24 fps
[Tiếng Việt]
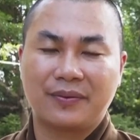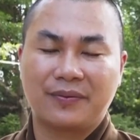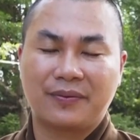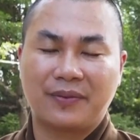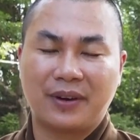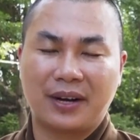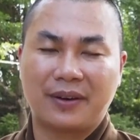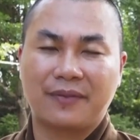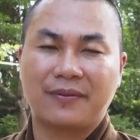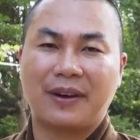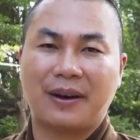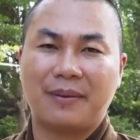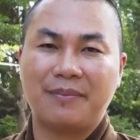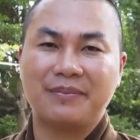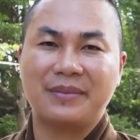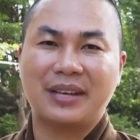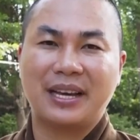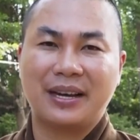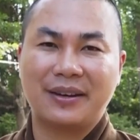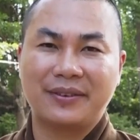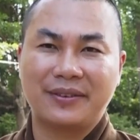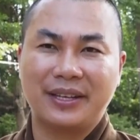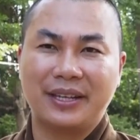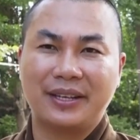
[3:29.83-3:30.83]
vật phẩm
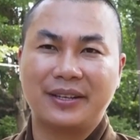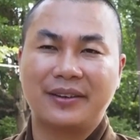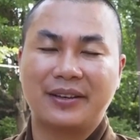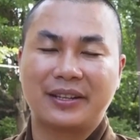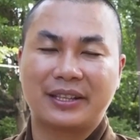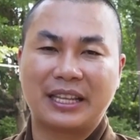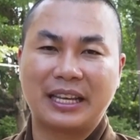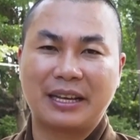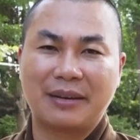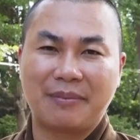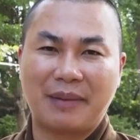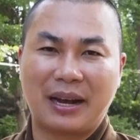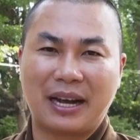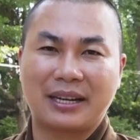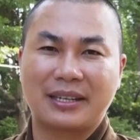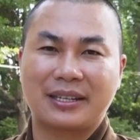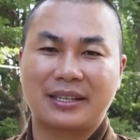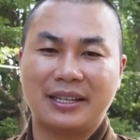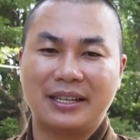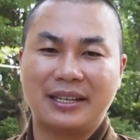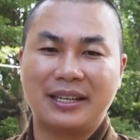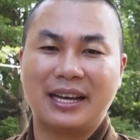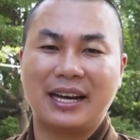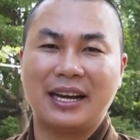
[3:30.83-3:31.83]
gia vị và tiền mặt
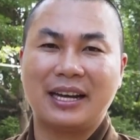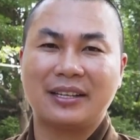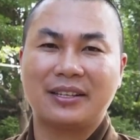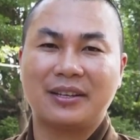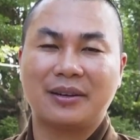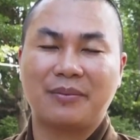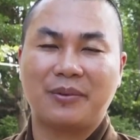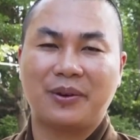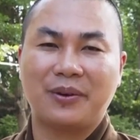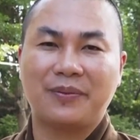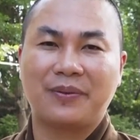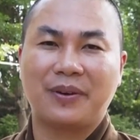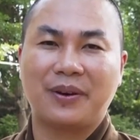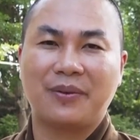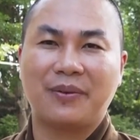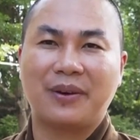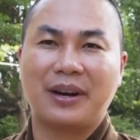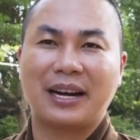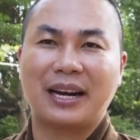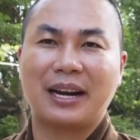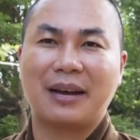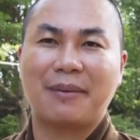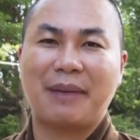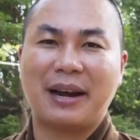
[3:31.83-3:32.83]
trị giá cho mỗi phần quà là